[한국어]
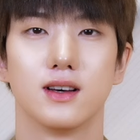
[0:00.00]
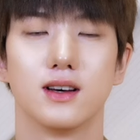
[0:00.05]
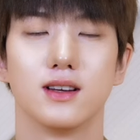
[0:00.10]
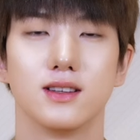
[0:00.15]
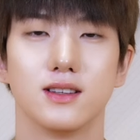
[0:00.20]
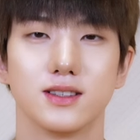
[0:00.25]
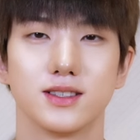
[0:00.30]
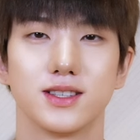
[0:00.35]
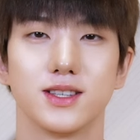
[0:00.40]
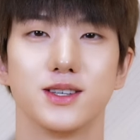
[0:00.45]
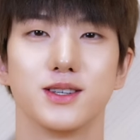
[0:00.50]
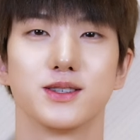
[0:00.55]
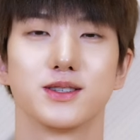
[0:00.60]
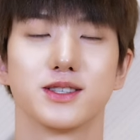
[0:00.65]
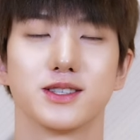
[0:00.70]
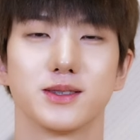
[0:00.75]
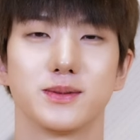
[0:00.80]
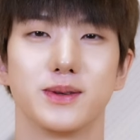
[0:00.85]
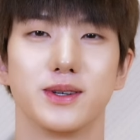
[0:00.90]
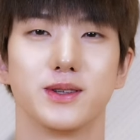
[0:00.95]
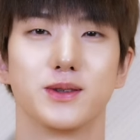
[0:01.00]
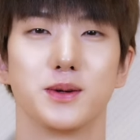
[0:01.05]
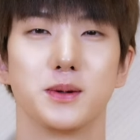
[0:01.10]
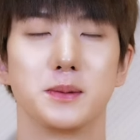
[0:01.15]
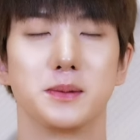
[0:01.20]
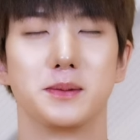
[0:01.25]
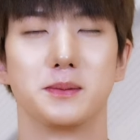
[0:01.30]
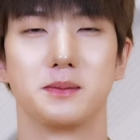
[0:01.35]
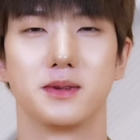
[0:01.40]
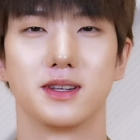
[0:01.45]
안녕하세요. 저스비
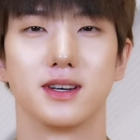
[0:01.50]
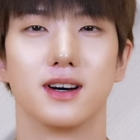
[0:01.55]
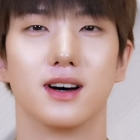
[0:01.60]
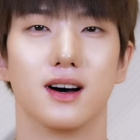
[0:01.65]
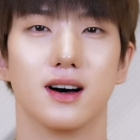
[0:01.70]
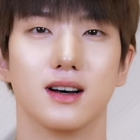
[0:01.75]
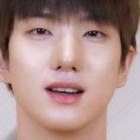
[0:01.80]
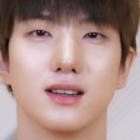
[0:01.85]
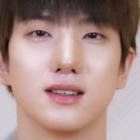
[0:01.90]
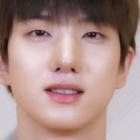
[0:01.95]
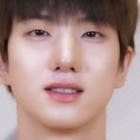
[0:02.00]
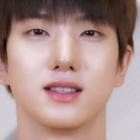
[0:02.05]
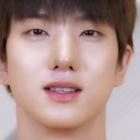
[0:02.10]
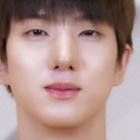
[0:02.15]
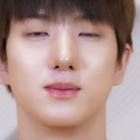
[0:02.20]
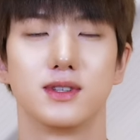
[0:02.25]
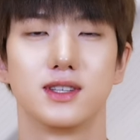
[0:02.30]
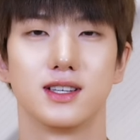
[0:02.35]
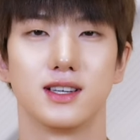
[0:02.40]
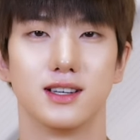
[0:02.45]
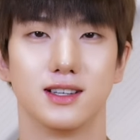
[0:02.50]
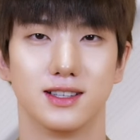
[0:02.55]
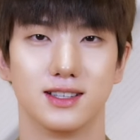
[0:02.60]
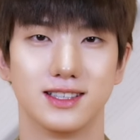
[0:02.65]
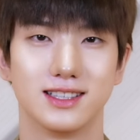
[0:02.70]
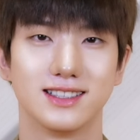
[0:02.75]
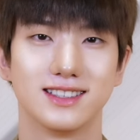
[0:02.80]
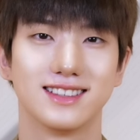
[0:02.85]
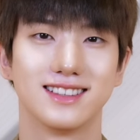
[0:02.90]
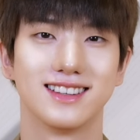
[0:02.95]
도엠입니다제
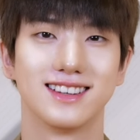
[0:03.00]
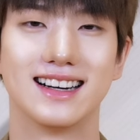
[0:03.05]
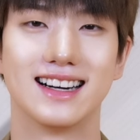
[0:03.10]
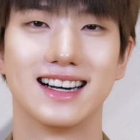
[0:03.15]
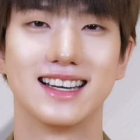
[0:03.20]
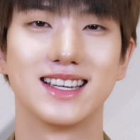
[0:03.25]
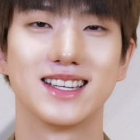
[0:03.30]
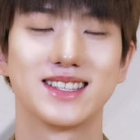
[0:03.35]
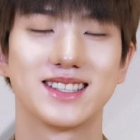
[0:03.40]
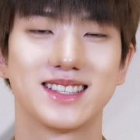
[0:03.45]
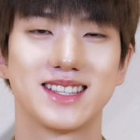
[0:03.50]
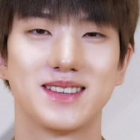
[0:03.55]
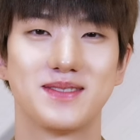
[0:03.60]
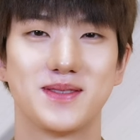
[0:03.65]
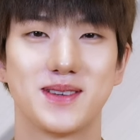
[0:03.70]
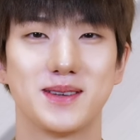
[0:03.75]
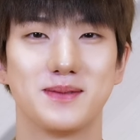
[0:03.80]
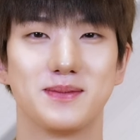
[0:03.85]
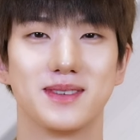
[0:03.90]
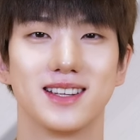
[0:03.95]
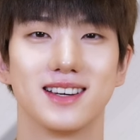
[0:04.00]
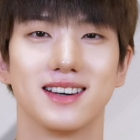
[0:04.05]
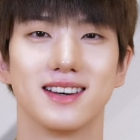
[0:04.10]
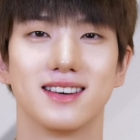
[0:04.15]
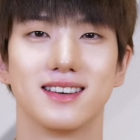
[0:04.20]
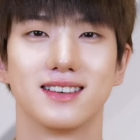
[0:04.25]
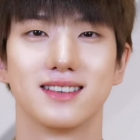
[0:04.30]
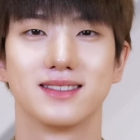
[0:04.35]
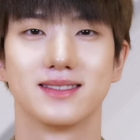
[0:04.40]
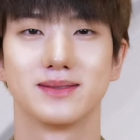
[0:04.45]
MBTI는 ISTP입니다.
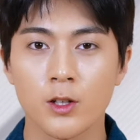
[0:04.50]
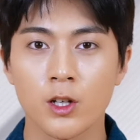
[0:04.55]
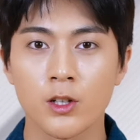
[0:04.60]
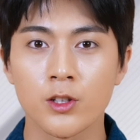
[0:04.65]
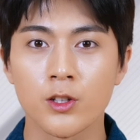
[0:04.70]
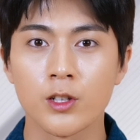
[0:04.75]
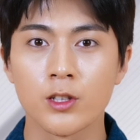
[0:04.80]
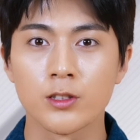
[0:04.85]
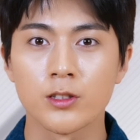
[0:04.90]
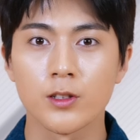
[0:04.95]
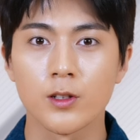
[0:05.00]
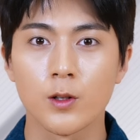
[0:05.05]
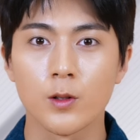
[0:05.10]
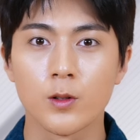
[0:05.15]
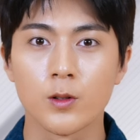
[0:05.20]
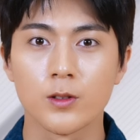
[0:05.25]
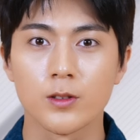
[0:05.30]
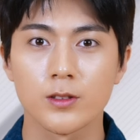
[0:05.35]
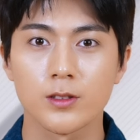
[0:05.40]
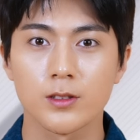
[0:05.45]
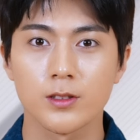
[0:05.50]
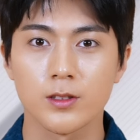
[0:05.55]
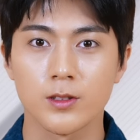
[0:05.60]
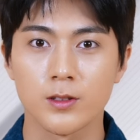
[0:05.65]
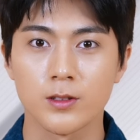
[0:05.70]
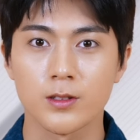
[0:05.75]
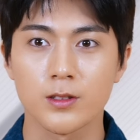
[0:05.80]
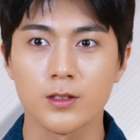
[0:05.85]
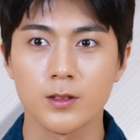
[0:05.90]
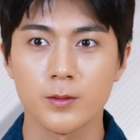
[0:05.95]
네, 안녕하세요.
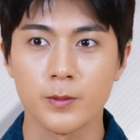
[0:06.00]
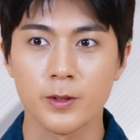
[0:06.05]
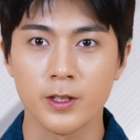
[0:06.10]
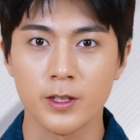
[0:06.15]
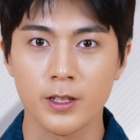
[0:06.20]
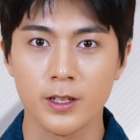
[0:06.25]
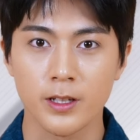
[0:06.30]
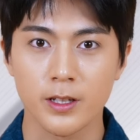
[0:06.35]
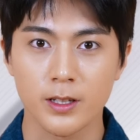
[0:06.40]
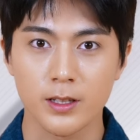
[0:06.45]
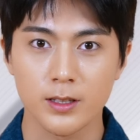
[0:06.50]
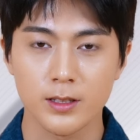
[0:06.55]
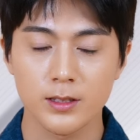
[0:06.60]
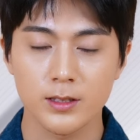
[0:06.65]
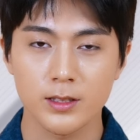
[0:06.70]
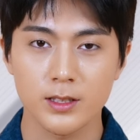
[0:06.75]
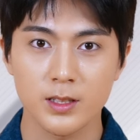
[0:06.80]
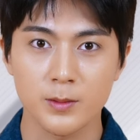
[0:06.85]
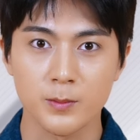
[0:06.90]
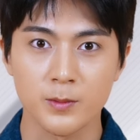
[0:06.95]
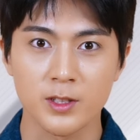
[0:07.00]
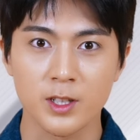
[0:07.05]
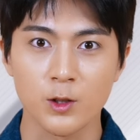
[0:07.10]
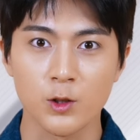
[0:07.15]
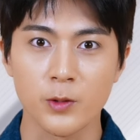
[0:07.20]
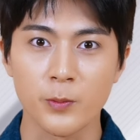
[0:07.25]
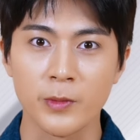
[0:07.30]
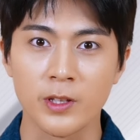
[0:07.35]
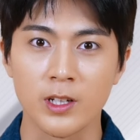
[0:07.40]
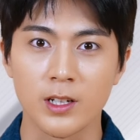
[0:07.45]
저스트비의
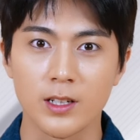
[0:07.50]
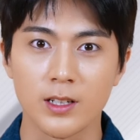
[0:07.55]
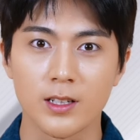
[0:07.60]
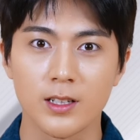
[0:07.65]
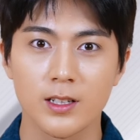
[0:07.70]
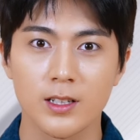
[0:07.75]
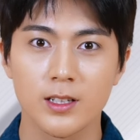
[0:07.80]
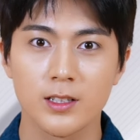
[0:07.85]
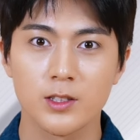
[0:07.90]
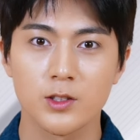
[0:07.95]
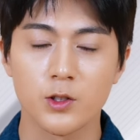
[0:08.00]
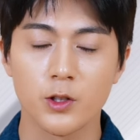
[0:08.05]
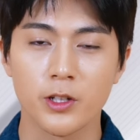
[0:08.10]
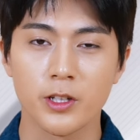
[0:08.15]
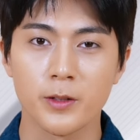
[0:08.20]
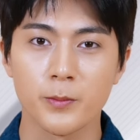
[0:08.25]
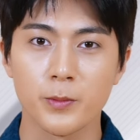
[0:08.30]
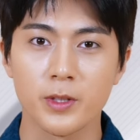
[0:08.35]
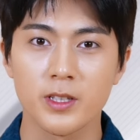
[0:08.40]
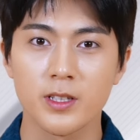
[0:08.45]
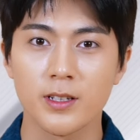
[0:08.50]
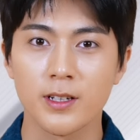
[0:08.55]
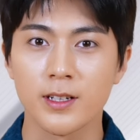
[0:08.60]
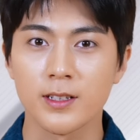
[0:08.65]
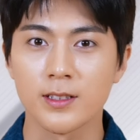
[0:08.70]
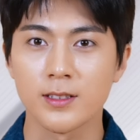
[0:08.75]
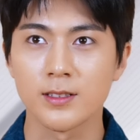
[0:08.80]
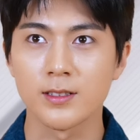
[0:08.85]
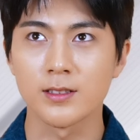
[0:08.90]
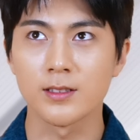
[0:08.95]
김상우입니다. 저의
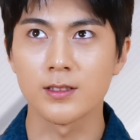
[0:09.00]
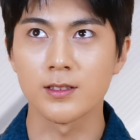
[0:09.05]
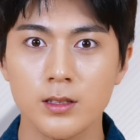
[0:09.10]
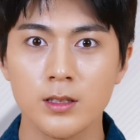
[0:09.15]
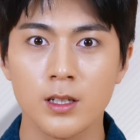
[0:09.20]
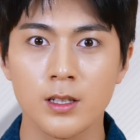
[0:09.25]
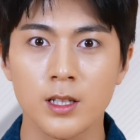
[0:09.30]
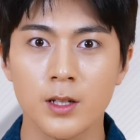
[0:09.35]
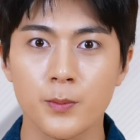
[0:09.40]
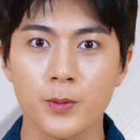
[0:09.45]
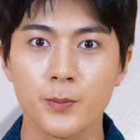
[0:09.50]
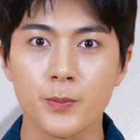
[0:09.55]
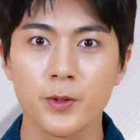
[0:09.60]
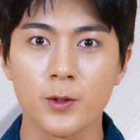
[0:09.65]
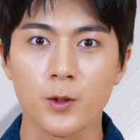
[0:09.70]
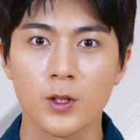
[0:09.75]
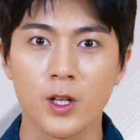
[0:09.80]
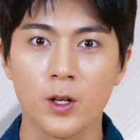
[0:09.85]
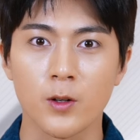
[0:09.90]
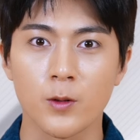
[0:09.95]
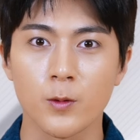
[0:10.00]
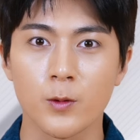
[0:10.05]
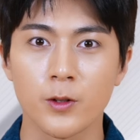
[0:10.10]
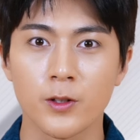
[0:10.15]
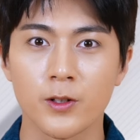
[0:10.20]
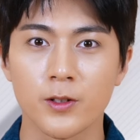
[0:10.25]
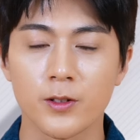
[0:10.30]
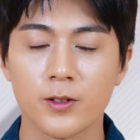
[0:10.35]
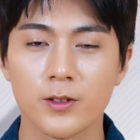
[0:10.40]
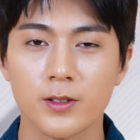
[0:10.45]
MBTI는 ENFP로
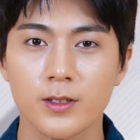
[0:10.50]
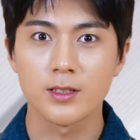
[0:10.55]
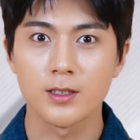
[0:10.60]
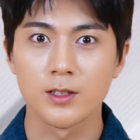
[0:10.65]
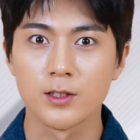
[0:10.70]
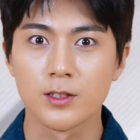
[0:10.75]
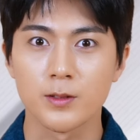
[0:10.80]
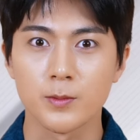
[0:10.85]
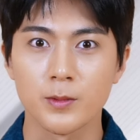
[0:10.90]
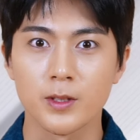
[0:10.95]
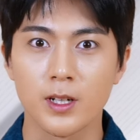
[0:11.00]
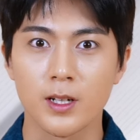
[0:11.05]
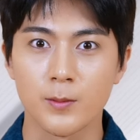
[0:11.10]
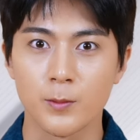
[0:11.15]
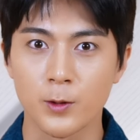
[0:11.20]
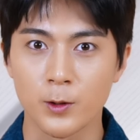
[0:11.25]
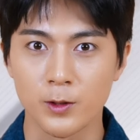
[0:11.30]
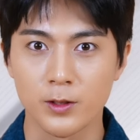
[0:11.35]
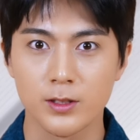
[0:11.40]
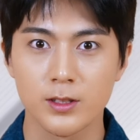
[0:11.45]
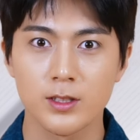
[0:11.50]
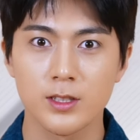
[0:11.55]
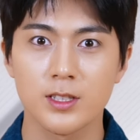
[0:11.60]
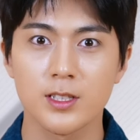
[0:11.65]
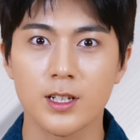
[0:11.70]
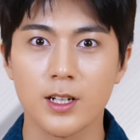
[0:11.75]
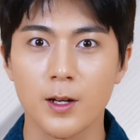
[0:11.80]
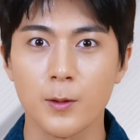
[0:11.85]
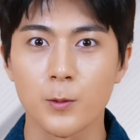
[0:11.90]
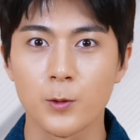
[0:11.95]
나왔고요 그렇습니다 한번
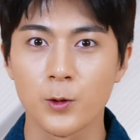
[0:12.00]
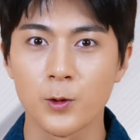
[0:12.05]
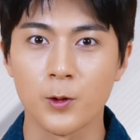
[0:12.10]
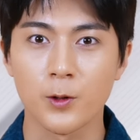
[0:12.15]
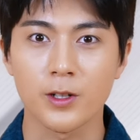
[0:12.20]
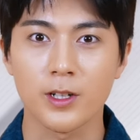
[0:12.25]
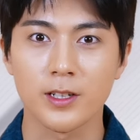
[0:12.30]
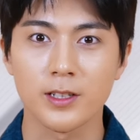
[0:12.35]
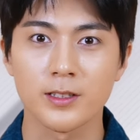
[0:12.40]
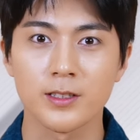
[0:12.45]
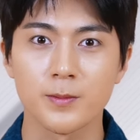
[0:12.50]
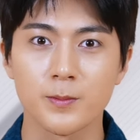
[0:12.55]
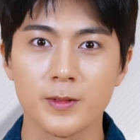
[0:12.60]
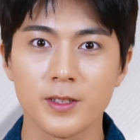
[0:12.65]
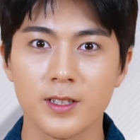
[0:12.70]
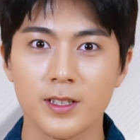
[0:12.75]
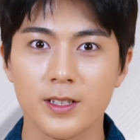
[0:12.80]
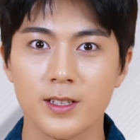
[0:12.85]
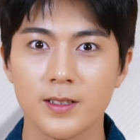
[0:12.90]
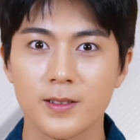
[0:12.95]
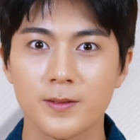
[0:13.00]
시작해보도록 하겠습니다